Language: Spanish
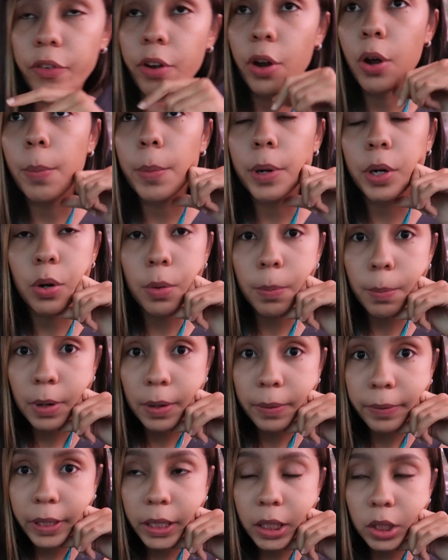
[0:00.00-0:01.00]
fui a comer con
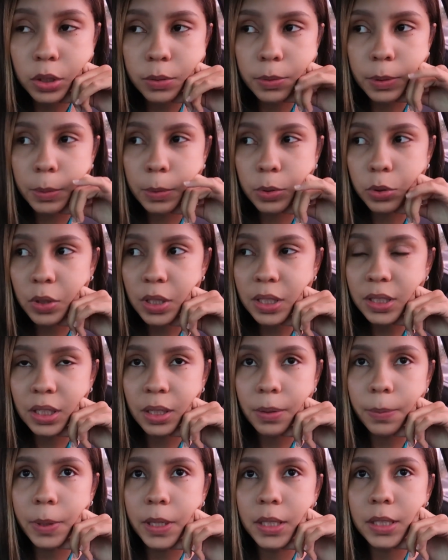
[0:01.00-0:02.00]
Mabel, nos bebimos una
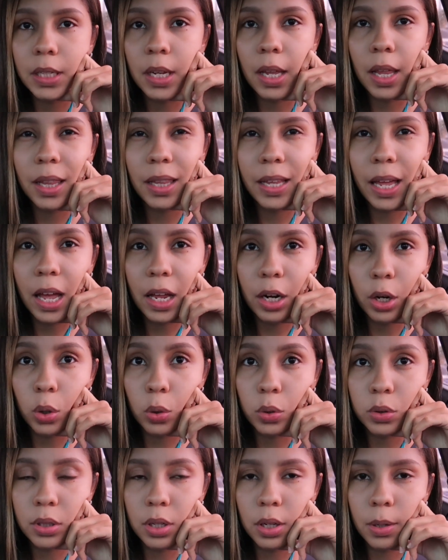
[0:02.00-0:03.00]
cerveza de
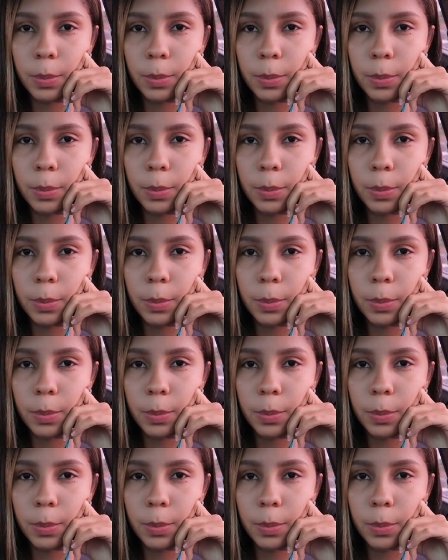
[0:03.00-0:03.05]
arroz